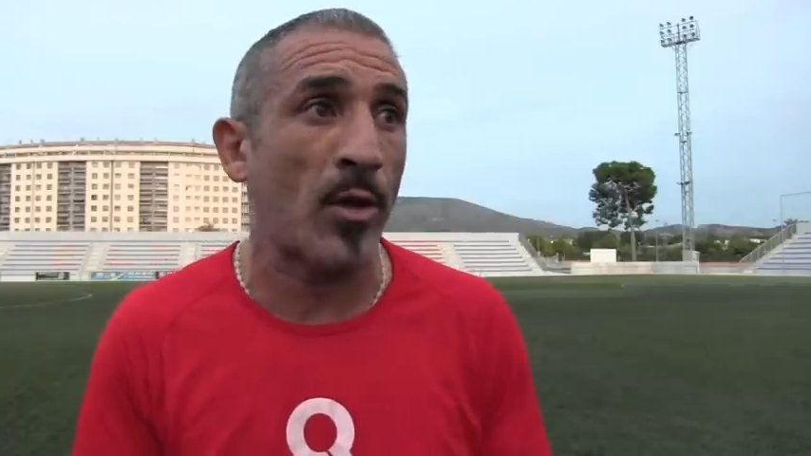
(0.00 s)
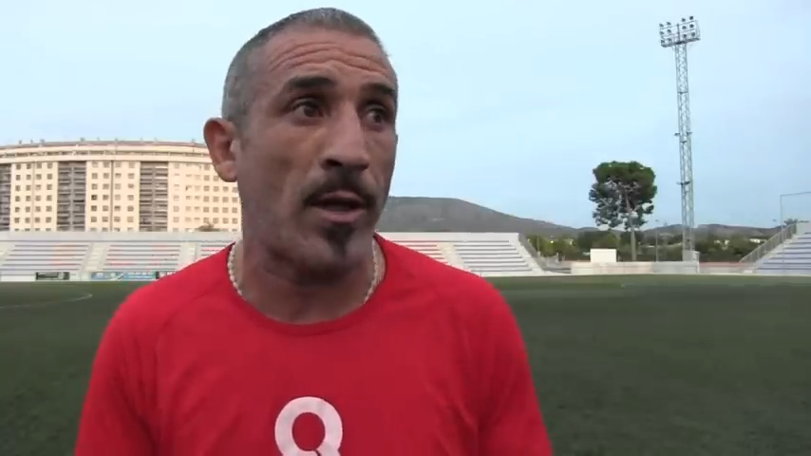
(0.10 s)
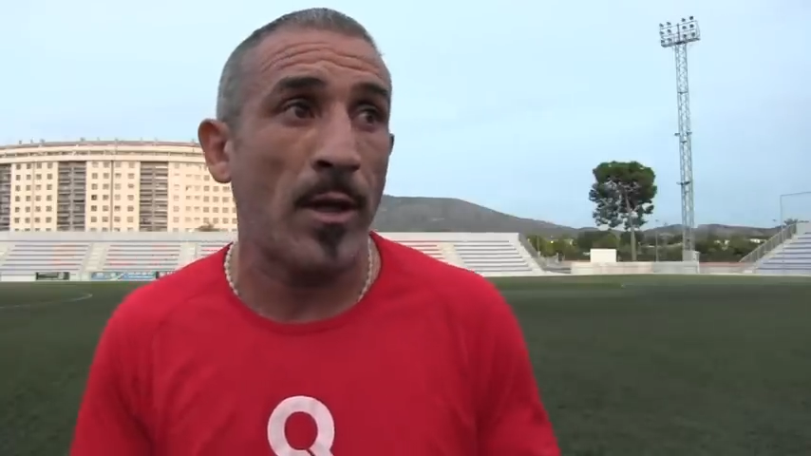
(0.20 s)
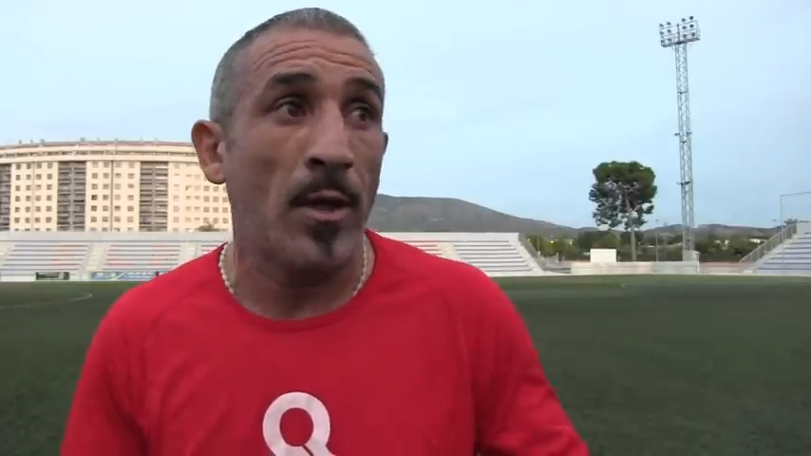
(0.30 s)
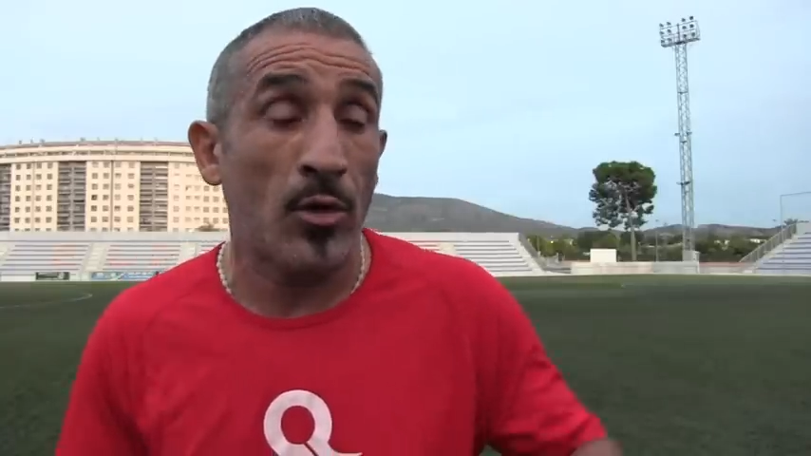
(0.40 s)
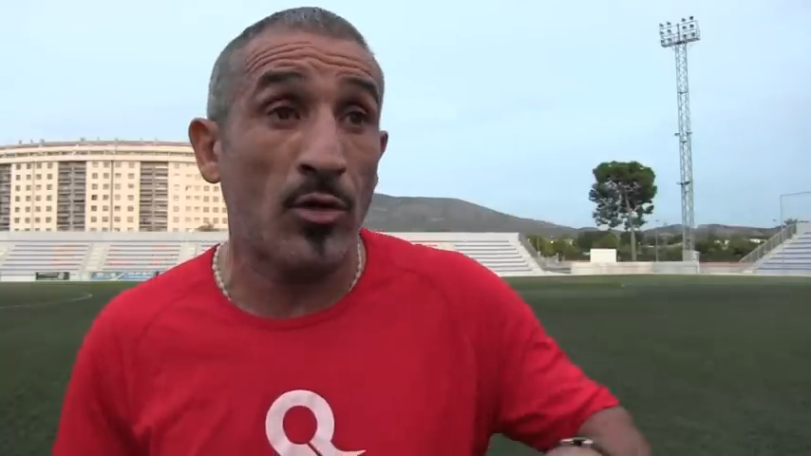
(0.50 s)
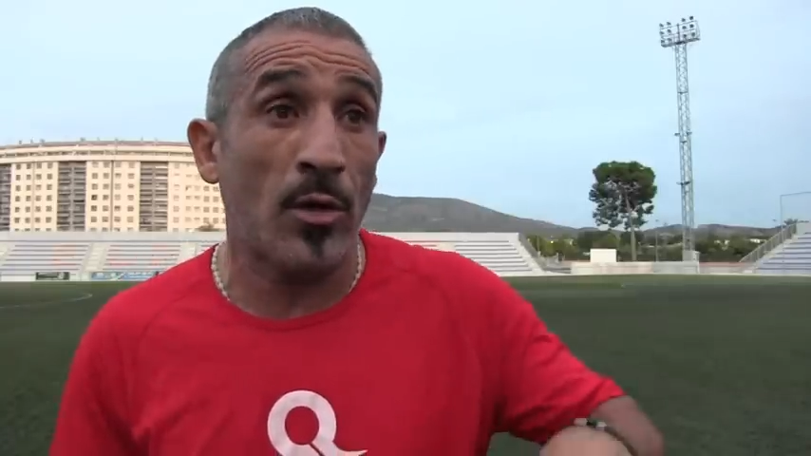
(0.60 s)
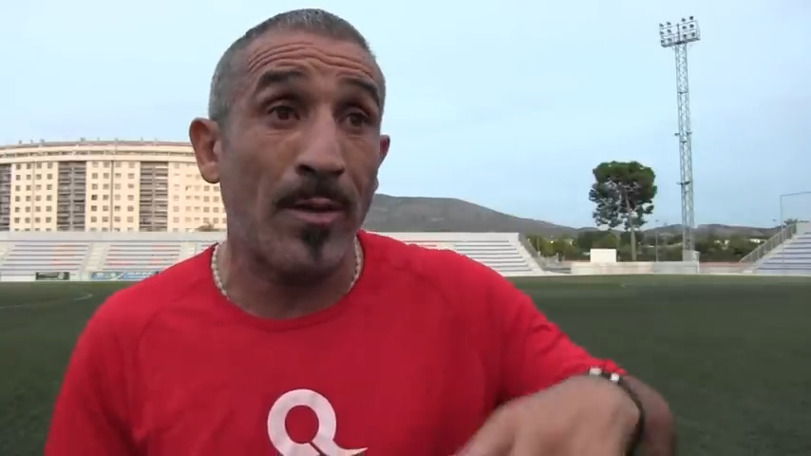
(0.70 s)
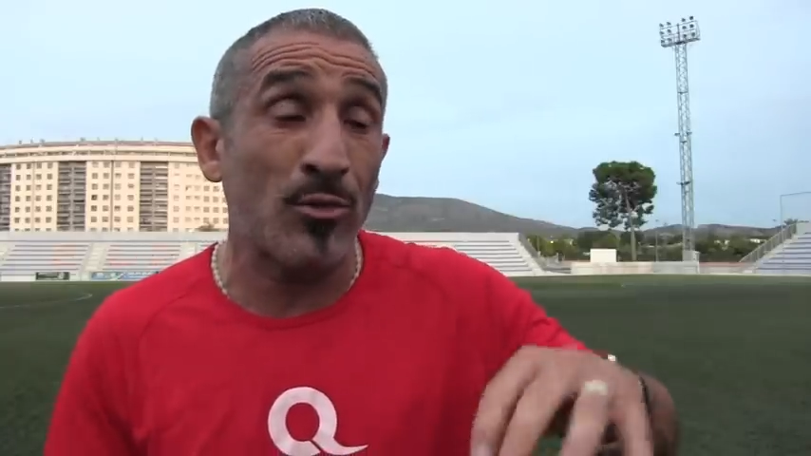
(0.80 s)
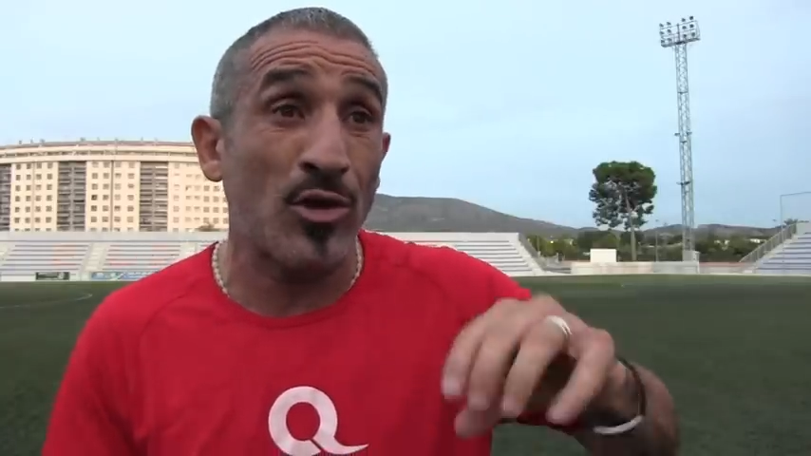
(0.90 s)
porque
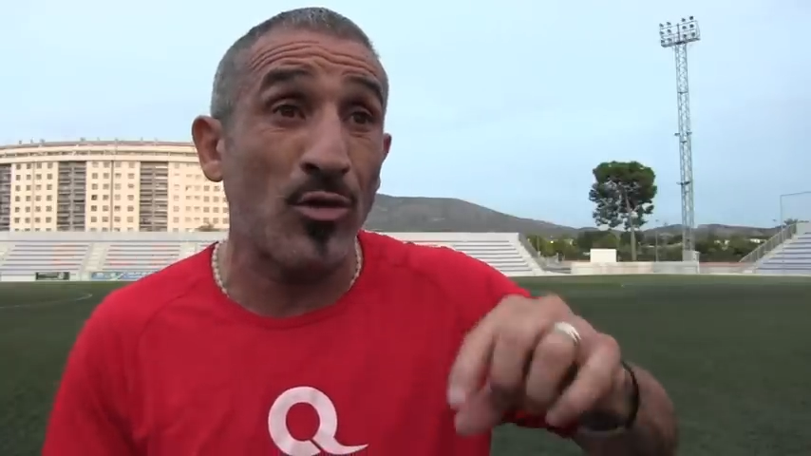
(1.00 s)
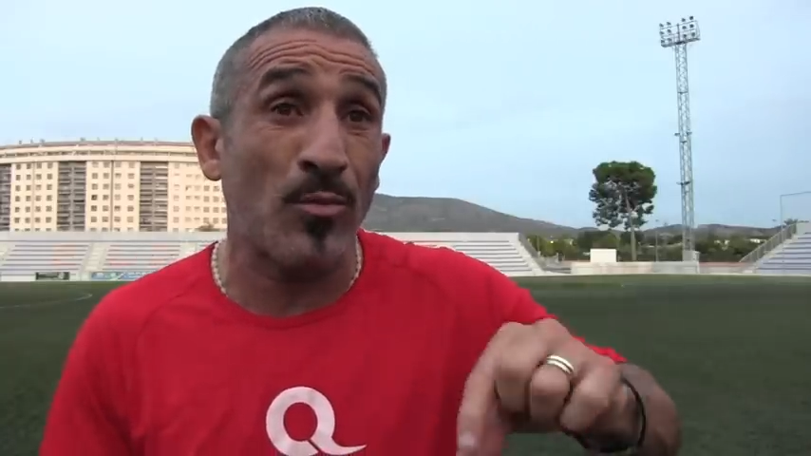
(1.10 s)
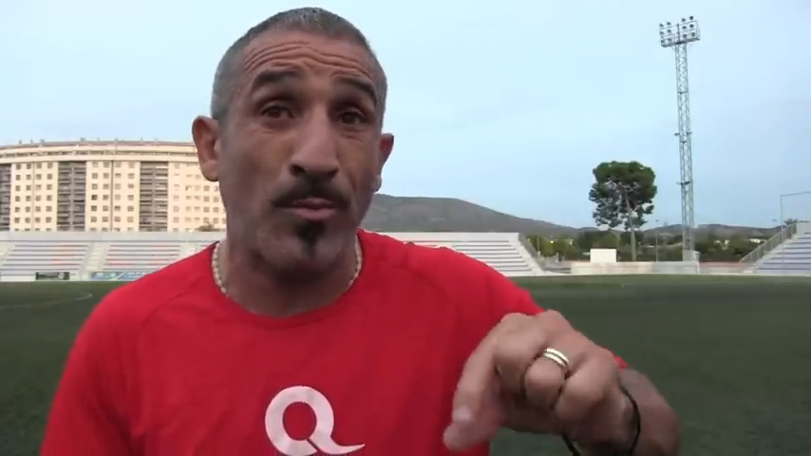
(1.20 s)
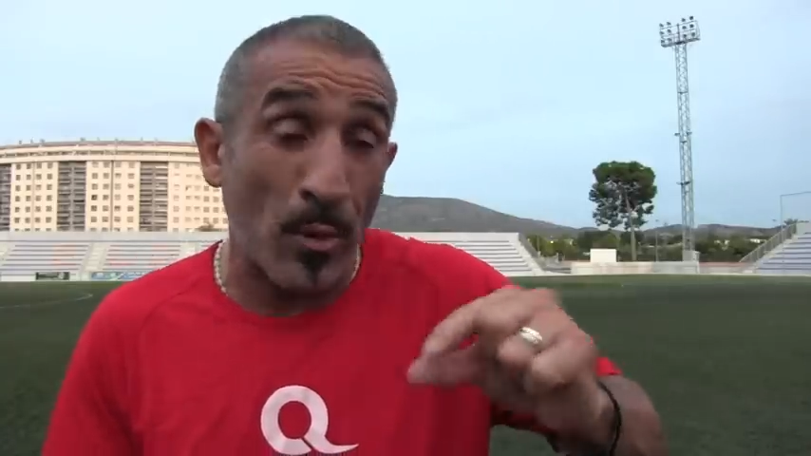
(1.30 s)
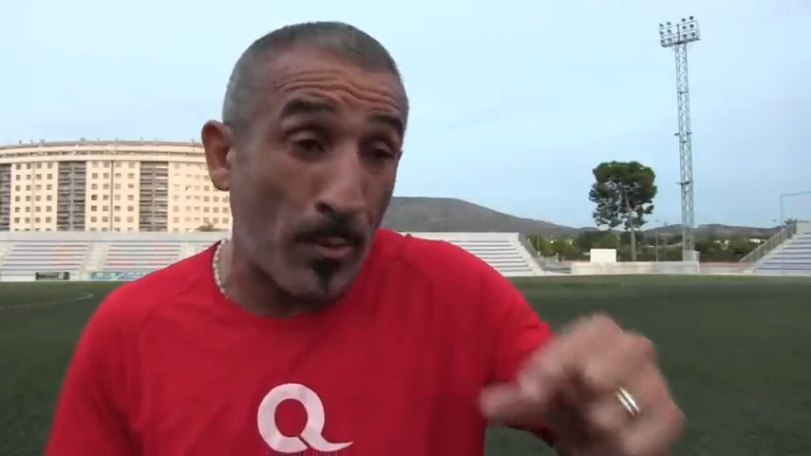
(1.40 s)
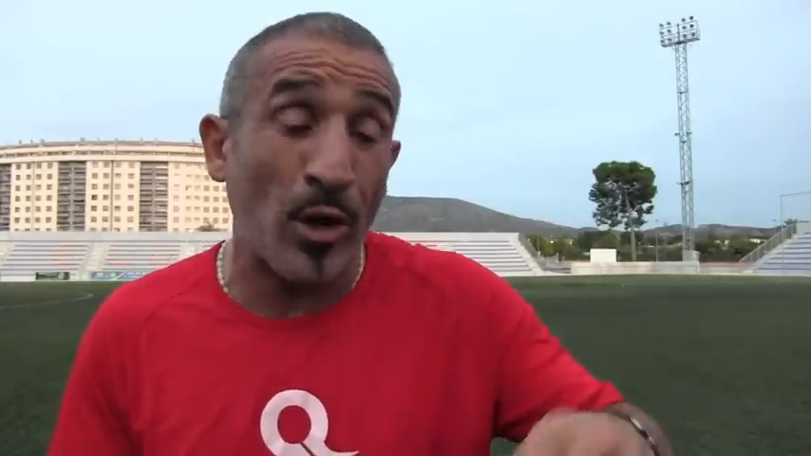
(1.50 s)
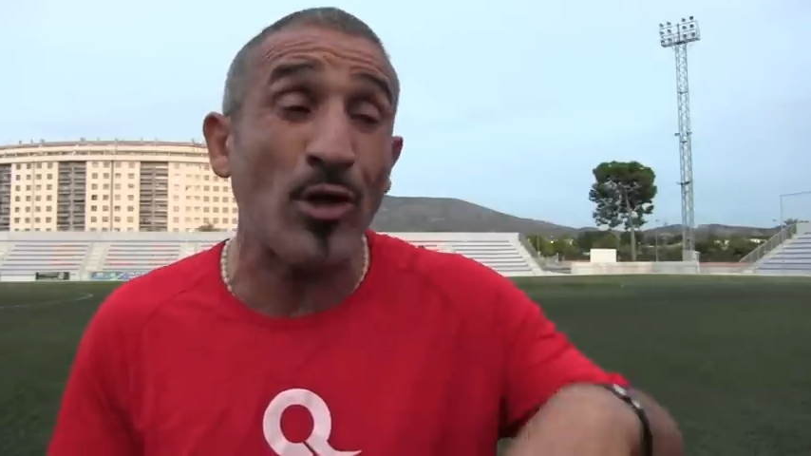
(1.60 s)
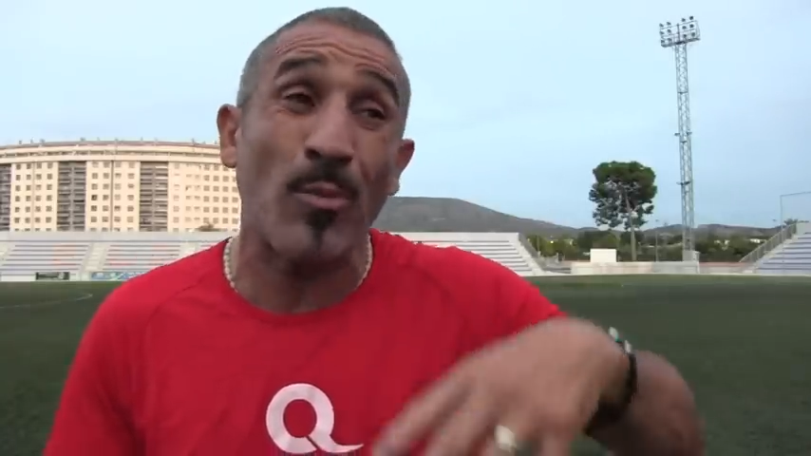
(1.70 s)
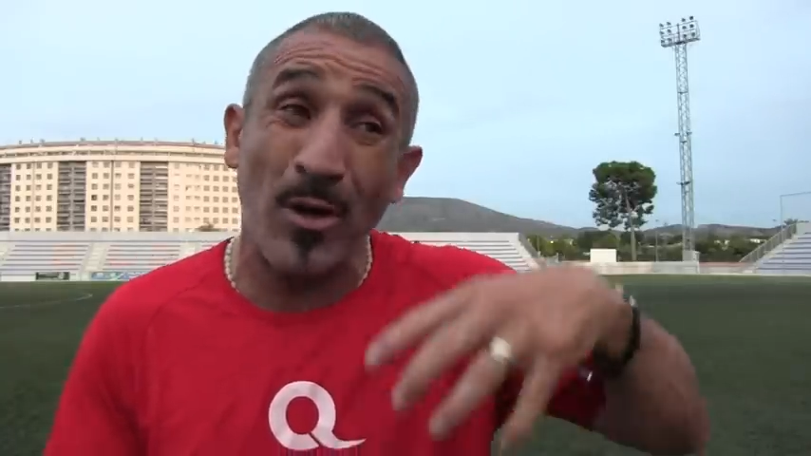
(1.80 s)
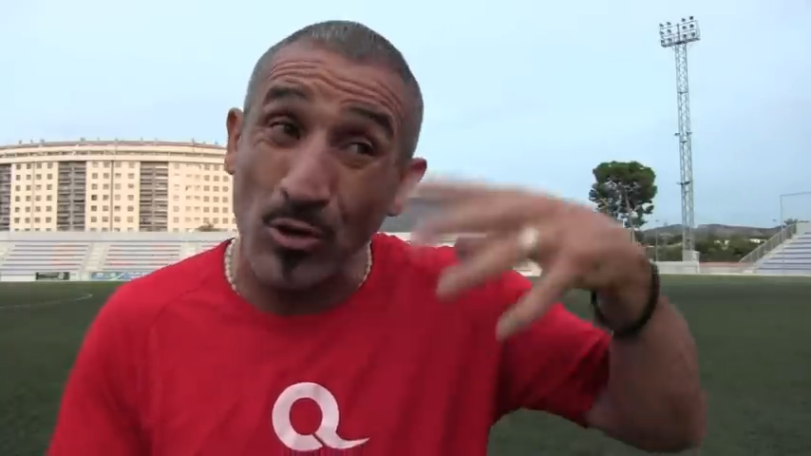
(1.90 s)
nosotros habíamos sido por poquito,